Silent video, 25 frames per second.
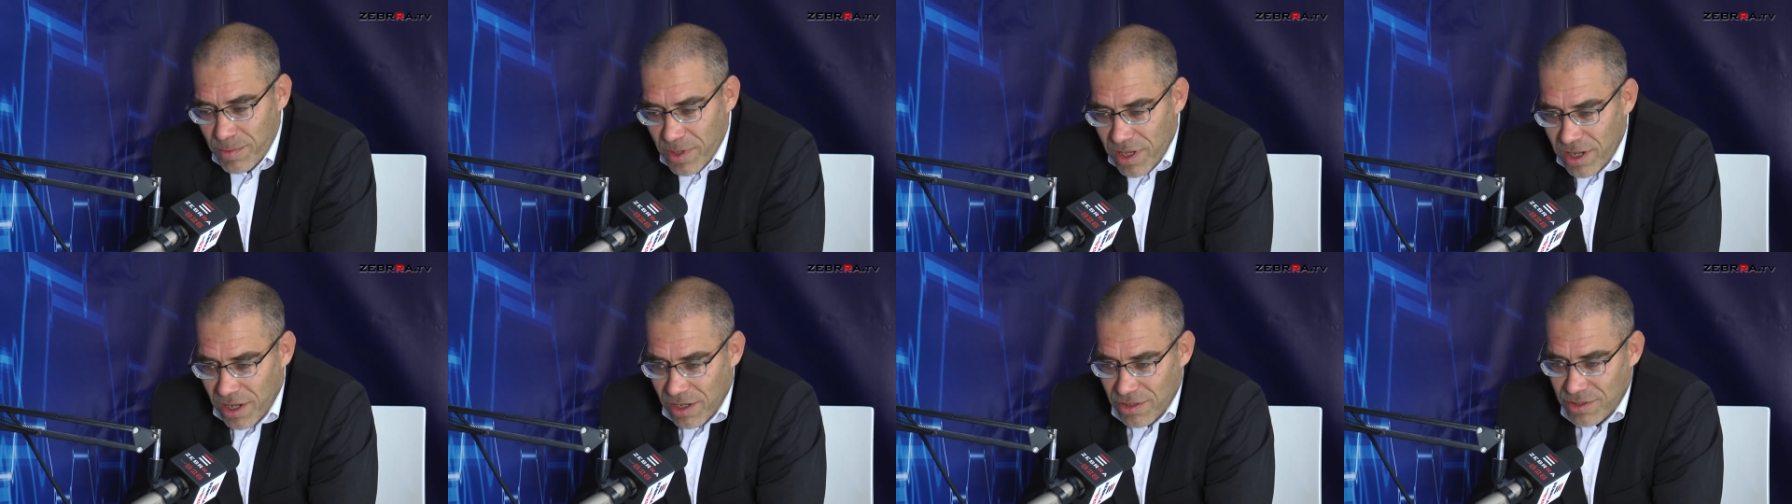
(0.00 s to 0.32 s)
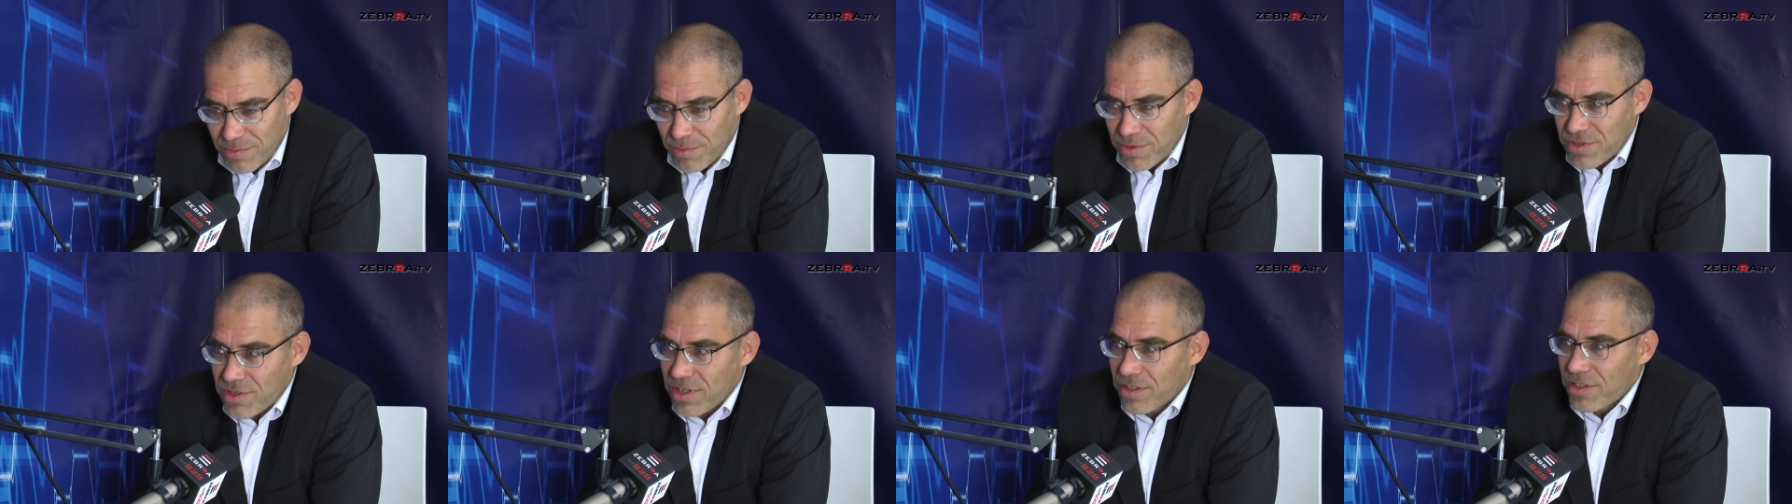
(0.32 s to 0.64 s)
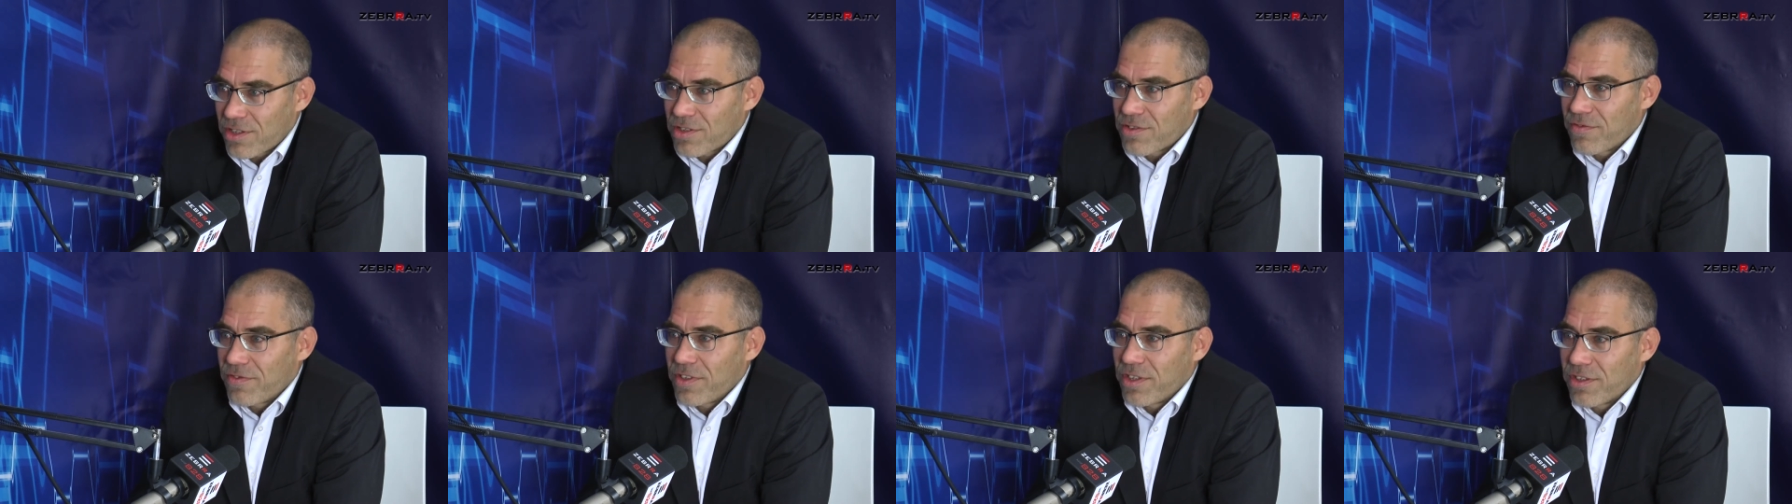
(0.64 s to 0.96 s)
wybiegając
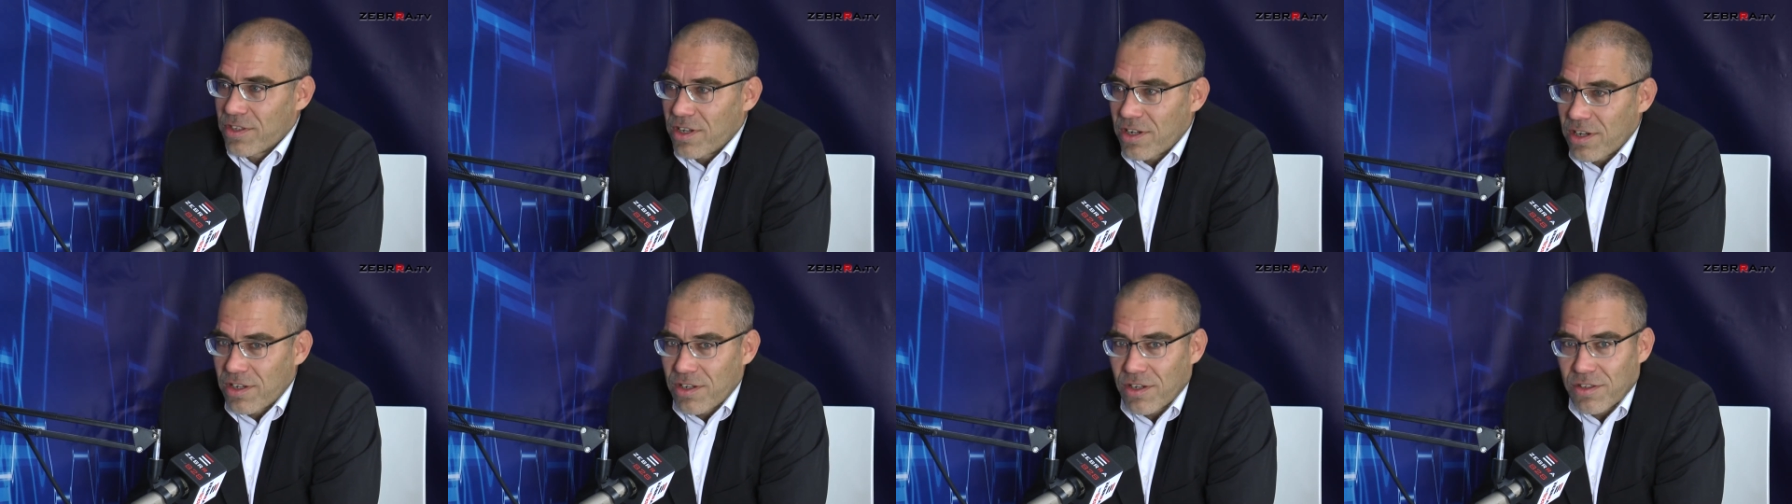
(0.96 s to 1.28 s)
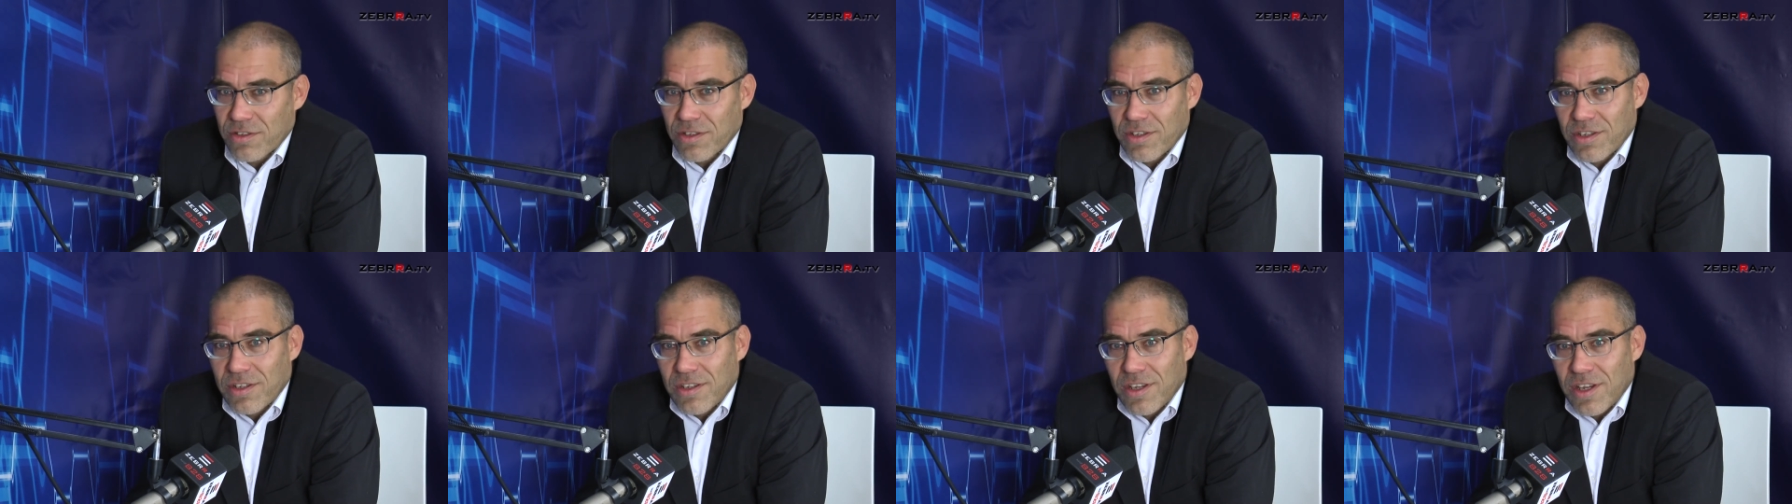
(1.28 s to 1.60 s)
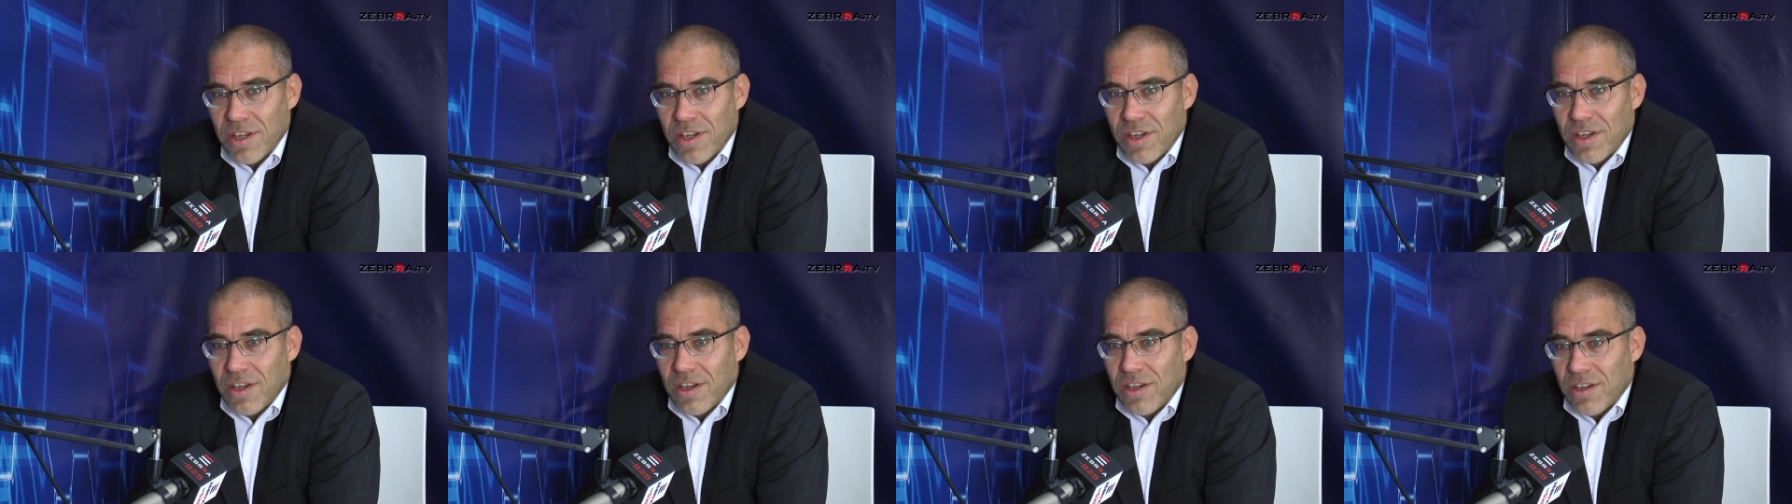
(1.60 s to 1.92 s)
może też w inne rejony,
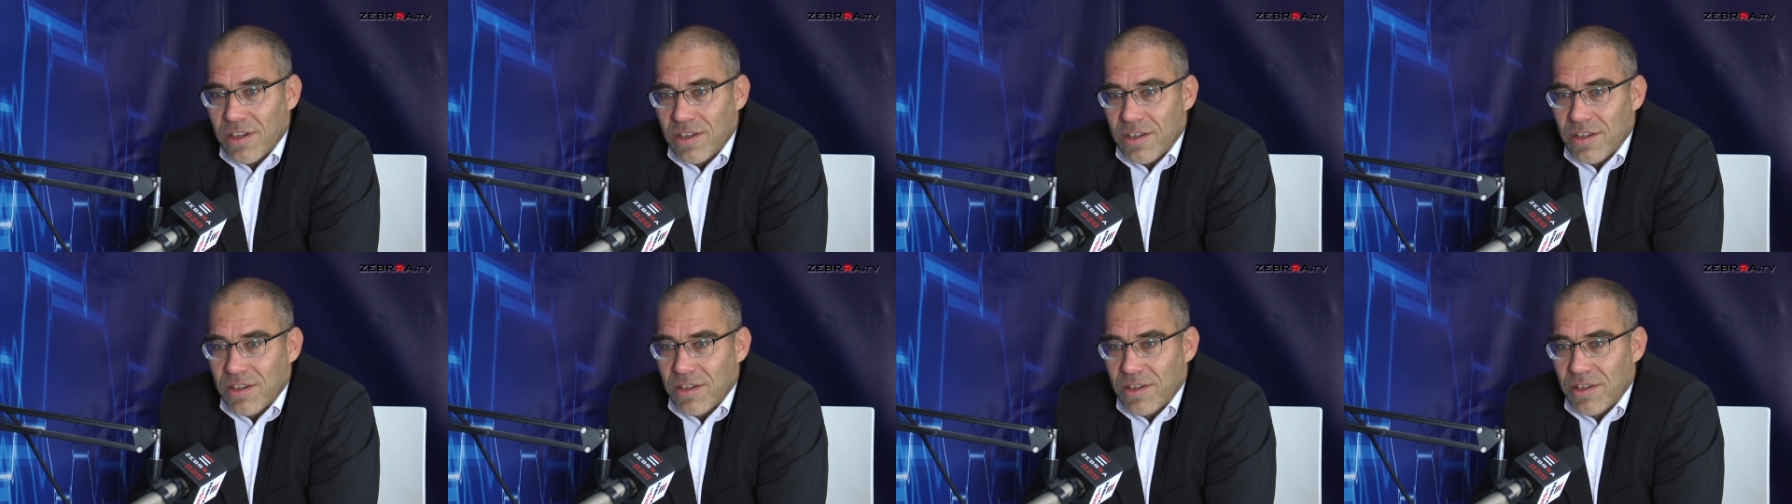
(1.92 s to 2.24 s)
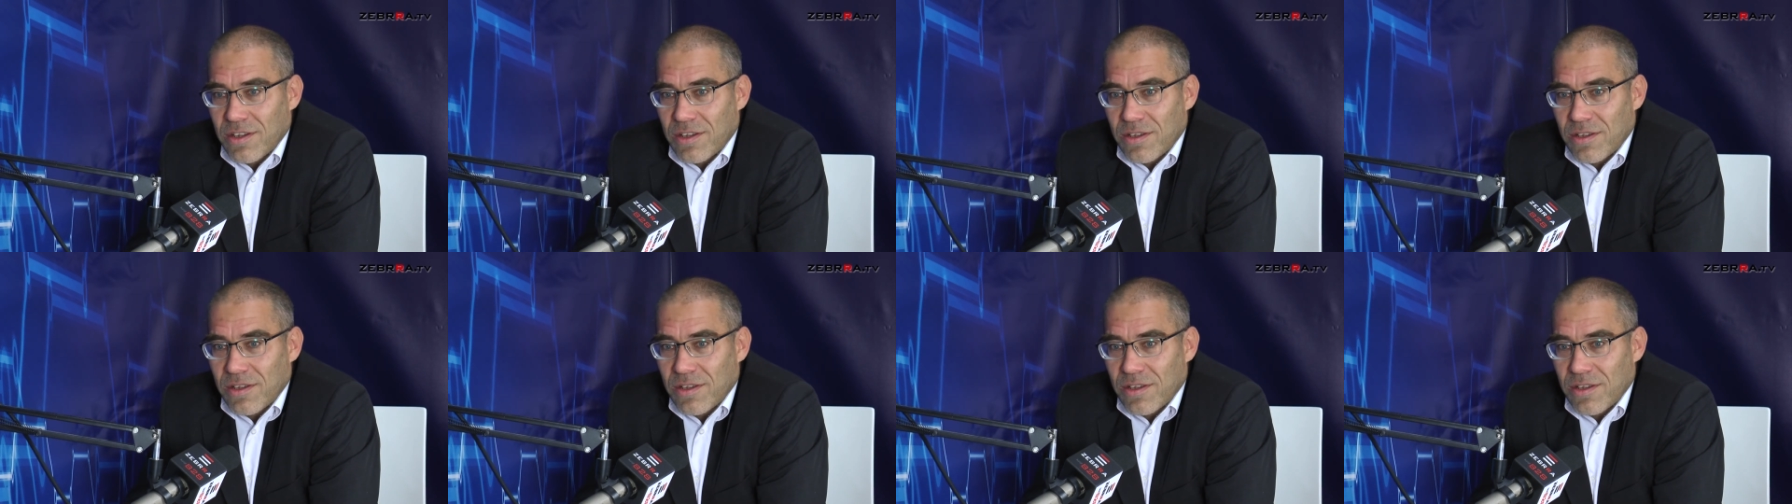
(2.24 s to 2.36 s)
e,